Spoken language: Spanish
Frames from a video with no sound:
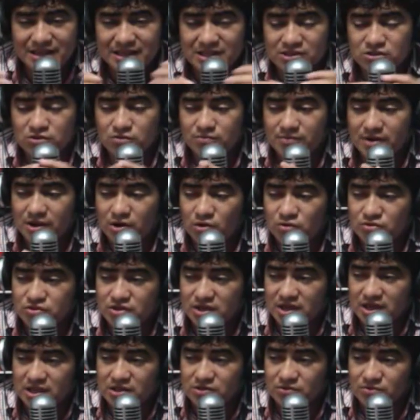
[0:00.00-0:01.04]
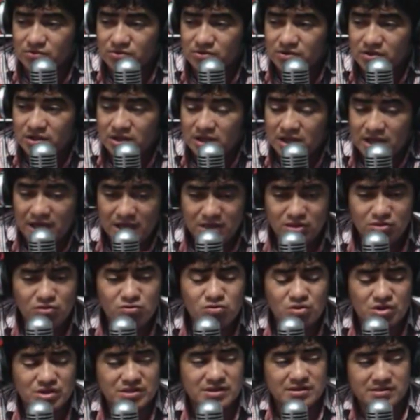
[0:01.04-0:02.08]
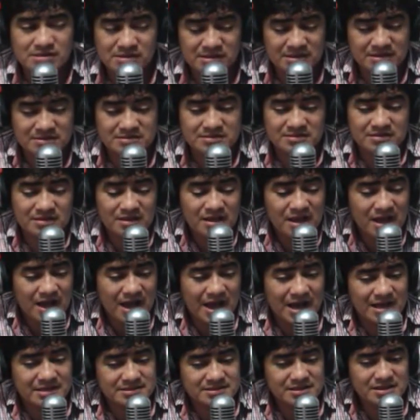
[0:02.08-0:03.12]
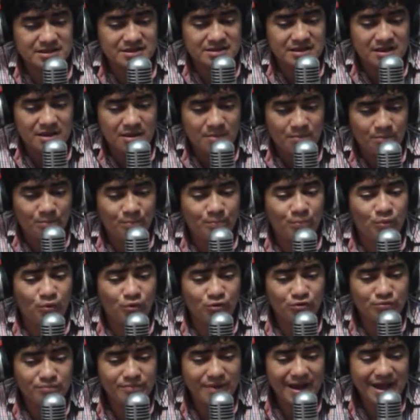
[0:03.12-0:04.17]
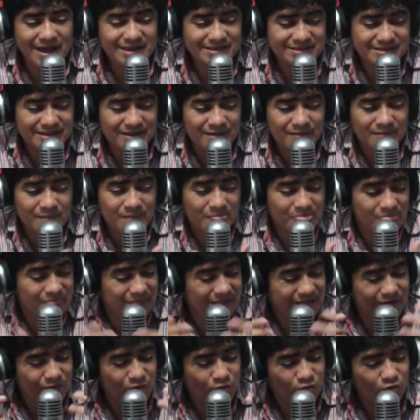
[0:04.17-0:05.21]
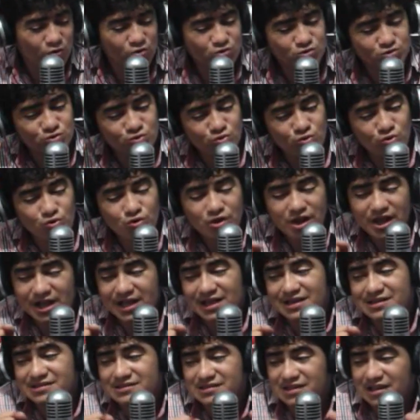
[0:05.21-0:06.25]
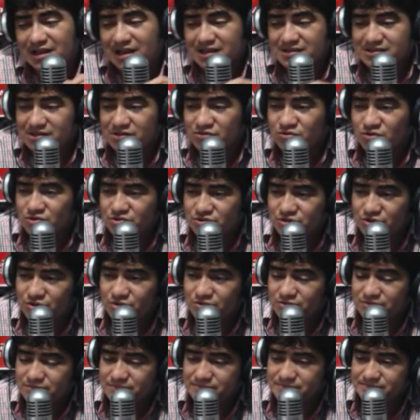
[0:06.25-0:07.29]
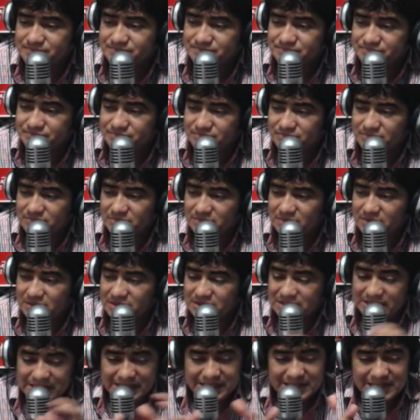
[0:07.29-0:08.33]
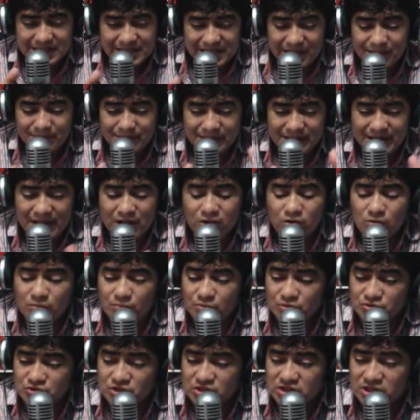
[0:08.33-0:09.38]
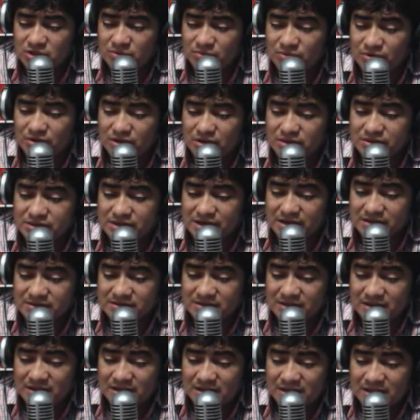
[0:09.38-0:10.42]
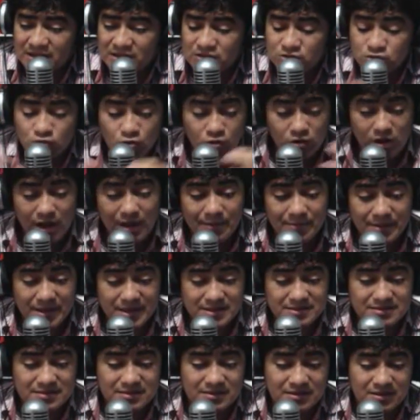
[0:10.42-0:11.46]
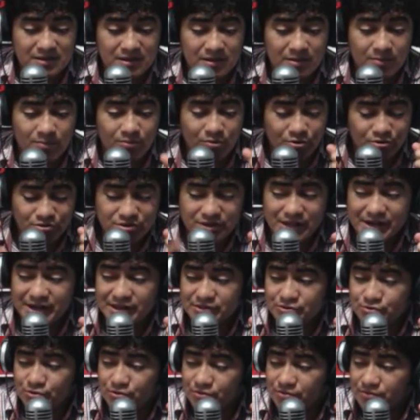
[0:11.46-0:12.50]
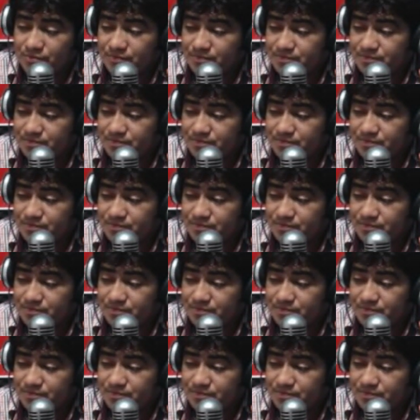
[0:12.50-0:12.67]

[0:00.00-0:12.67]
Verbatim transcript: y tomar oxígeno. Eso es lo que necesitas hacer. Por más oscura que esté la situación, tiene que haber algo positivo detrás. No la ves por una razón.